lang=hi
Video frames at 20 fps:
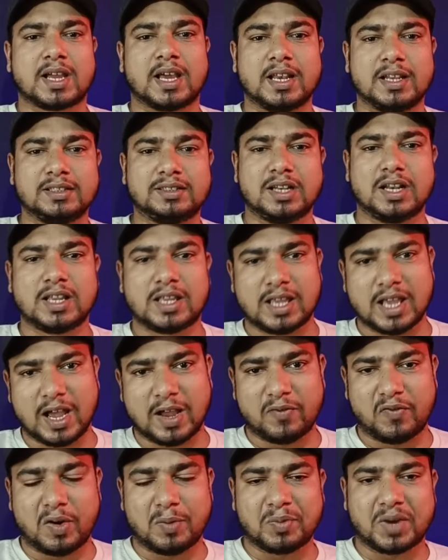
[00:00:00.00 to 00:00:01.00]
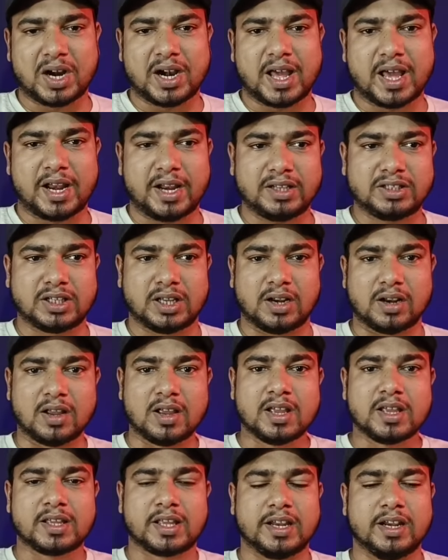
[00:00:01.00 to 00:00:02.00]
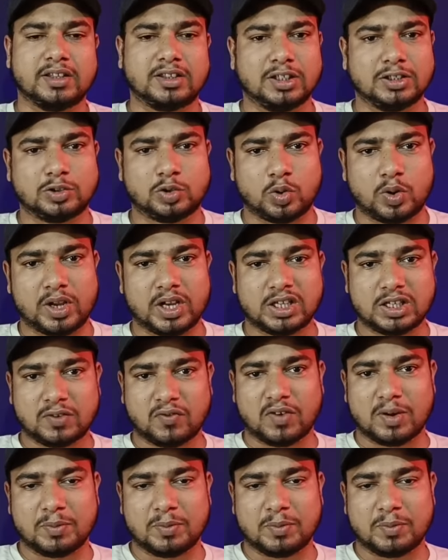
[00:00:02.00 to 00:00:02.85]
कलिस ने किया है फिल्म का डायरेक्शन कीर्ति सुरेश